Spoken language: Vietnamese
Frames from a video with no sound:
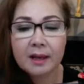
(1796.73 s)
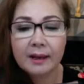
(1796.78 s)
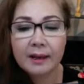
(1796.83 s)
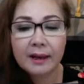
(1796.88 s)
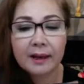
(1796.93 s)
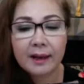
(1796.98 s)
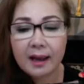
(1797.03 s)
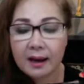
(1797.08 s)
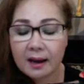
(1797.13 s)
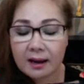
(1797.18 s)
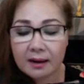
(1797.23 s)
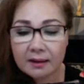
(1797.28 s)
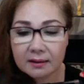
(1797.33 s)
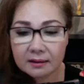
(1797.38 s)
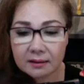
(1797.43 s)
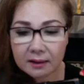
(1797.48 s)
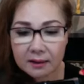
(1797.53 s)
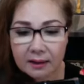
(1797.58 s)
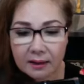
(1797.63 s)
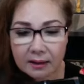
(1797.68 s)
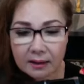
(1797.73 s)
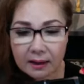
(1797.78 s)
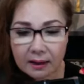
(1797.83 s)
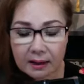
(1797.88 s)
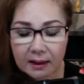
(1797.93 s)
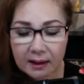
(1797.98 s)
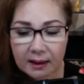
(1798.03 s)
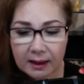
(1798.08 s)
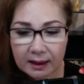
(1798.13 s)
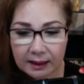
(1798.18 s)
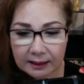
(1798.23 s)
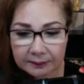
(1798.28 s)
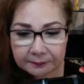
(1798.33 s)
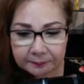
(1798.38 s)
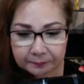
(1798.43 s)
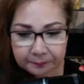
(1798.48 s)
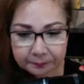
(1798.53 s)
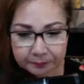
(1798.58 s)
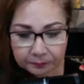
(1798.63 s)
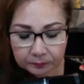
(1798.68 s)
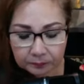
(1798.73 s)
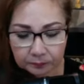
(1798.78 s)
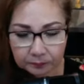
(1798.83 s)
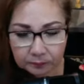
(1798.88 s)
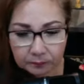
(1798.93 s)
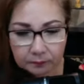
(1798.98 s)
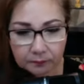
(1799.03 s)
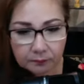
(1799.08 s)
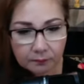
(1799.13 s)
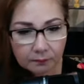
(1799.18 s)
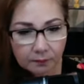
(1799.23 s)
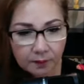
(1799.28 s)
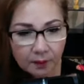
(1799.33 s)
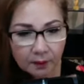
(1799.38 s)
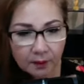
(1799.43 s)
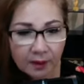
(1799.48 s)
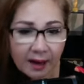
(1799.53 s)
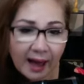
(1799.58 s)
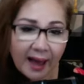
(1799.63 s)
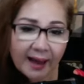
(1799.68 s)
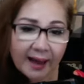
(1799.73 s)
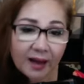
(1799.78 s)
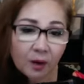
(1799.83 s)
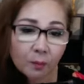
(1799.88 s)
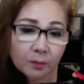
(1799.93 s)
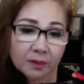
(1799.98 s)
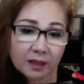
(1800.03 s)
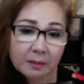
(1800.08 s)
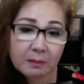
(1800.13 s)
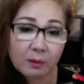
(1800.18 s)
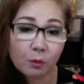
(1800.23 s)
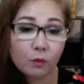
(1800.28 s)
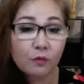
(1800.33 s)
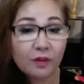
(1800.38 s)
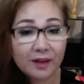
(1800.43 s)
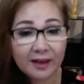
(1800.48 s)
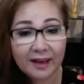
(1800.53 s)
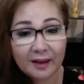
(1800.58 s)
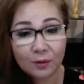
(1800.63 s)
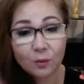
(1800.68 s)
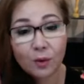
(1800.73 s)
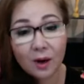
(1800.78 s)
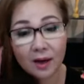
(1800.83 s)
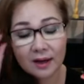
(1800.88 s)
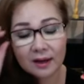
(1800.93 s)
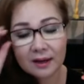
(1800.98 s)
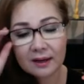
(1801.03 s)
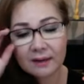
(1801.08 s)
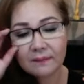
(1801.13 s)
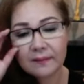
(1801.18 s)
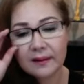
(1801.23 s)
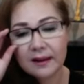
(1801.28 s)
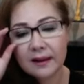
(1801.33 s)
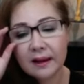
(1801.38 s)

Cái cái đến nữa đó là đó là hai cái công chỉ mà quý vị hay quên đó.